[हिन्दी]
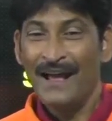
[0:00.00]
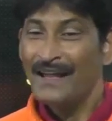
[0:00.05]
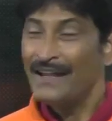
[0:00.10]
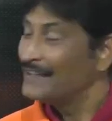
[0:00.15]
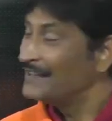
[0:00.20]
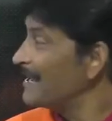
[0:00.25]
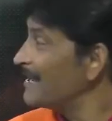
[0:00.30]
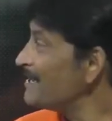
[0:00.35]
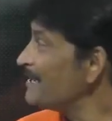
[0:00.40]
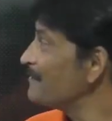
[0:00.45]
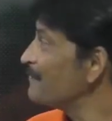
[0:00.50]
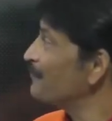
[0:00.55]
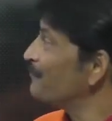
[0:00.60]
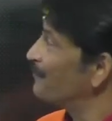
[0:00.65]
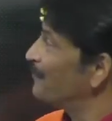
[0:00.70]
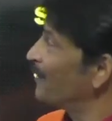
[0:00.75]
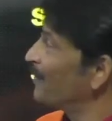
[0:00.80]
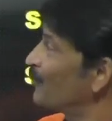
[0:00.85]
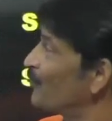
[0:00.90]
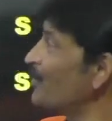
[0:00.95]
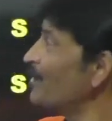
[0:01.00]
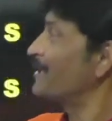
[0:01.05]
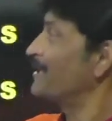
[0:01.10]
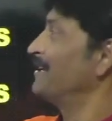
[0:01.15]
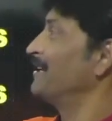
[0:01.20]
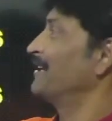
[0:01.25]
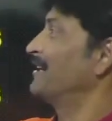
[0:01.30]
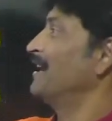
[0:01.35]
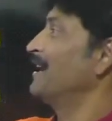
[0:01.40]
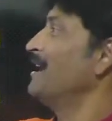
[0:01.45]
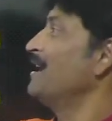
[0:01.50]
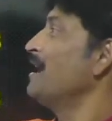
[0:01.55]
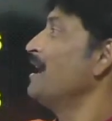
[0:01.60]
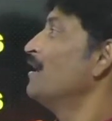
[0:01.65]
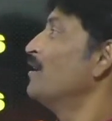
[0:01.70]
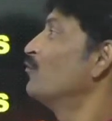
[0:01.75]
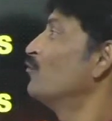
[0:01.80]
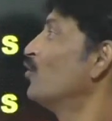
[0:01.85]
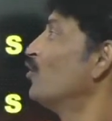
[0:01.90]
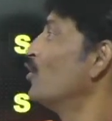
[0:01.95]
नहीं बिल्कुल ठीक है
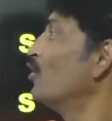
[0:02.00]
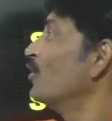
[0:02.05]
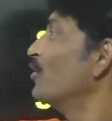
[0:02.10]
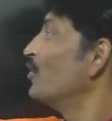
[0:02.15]
वो